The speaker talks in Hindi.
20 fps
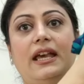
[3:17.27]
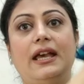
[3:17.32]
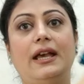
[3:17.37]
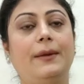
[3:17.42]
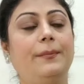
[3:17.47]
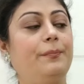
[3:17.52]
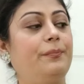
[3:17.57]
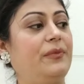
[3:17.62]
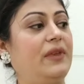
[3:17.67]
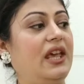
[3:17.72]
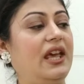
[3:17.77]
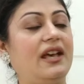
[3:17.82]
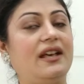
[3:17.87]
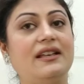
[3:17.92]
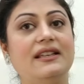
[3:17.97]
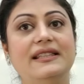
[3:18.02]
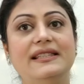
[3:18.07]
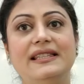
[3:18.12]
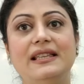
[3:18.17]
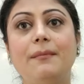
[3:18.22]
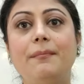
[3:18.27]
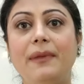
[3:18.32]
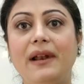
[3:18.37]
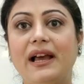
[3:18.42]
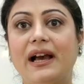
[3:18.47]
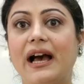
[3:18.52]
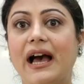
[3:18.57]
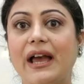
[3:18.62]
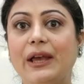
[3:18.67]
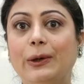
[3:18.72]
ये एक ज़िप
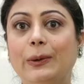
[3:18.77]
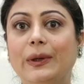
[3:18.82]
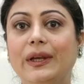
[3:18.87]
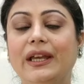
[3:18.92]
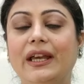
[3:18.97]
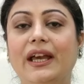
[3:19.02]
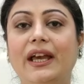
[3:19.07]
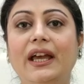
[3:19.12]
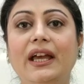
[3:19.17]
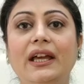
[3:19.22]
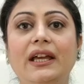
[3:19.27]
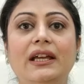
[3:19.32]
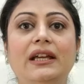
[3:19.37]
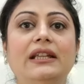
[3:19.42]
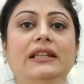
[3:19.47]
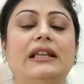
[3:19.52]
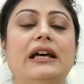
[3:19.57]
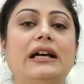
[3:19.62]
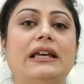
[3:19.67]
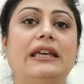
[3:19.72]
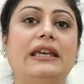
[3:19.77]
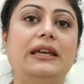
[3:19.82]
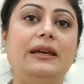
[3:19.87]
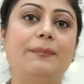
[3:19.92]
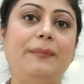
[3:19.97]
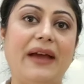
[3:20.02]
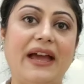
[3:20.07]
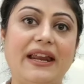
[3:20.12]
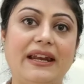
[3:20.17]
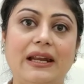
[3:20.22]
लगाई हुई है ताकि
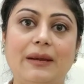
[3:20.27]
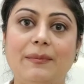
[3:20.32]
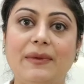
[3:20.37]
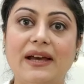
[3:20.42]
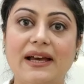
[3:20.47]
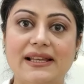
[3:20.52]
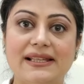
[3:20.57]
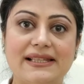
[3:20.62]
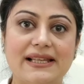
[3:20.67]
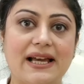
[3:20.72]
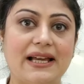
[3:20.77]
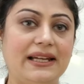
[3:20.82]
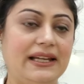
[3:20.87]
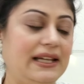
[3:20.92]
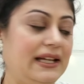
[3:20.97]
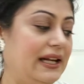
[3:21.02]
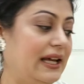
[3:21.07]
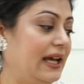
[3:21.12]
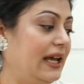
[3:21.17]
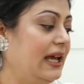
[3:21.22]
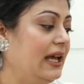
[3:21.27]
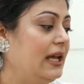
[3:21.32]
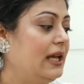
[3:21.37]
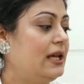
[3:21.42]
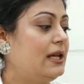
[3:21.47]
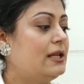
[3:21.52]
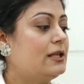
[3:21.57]
पहनने में आसानी रहे